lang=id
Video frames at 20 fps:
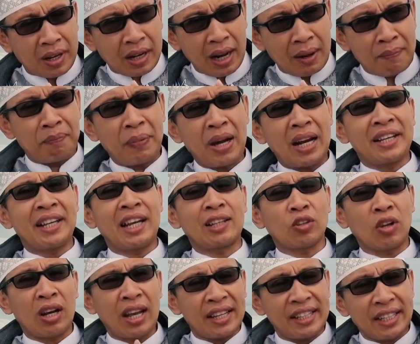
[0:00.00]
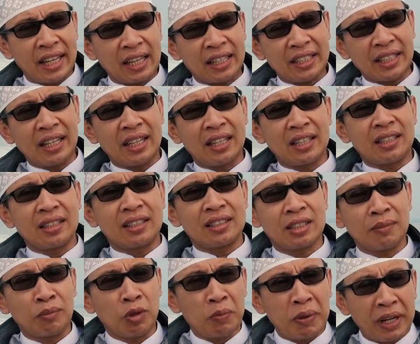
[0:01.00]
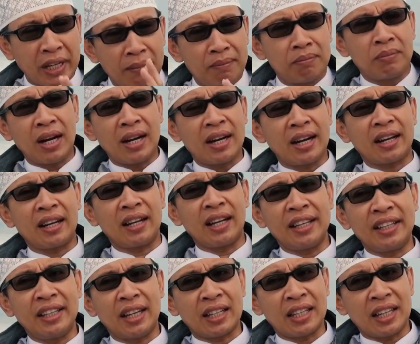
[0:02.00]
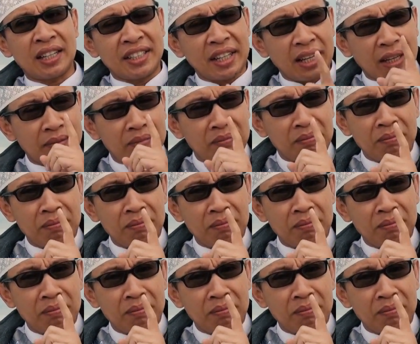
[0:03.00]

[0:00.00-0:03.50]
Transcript: kapalnya atau layarnya, sebelum dikembangkan layar, dia